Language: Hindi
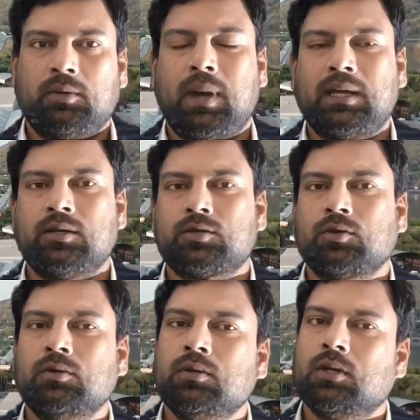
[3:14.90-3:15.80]
माइल
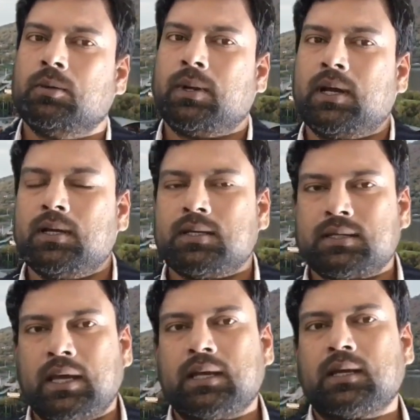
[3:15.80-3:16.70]
स्टोन हमारा
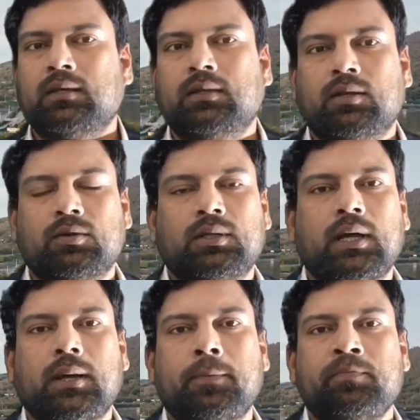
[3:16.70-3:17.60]
शहर के अंदर
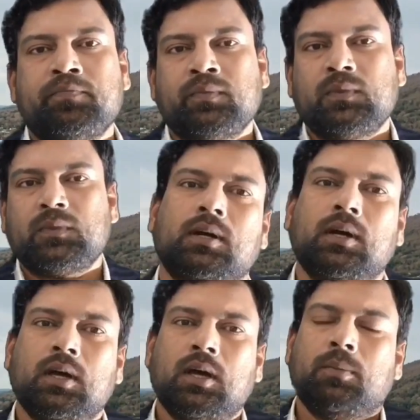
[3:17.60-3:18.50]
होता है
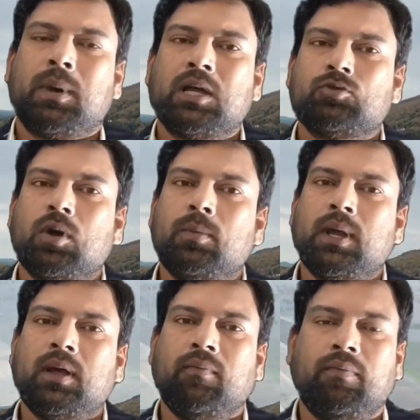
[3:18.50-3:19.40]
पांचवा
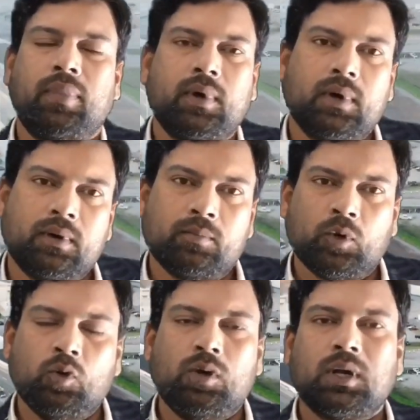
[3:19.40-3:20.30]
हमारा
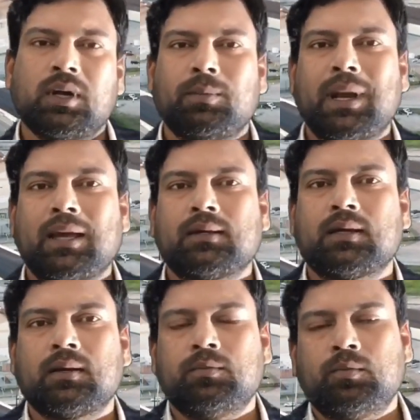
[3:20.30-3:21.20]
ब्लू कलर ब्लैक
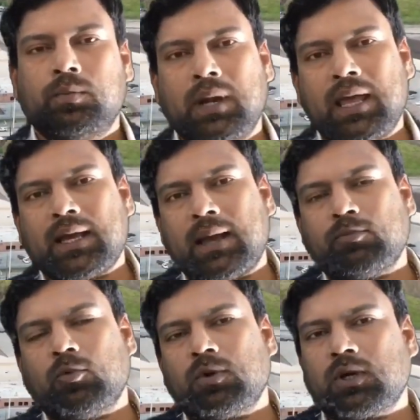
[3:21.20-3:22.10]
कलर ब्लैक
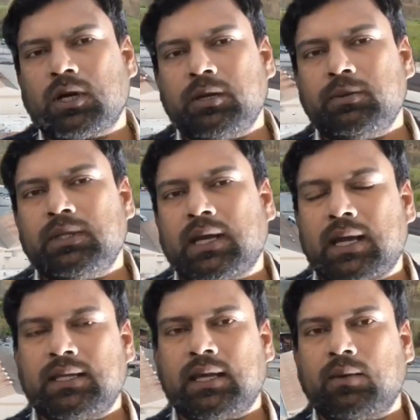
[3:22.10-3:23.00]
आपको कहीं भी
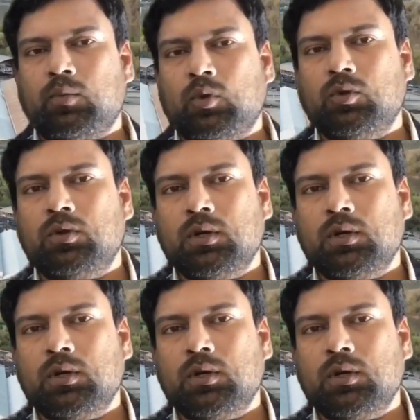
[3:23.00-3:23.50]
दिखाई देगा ब्लू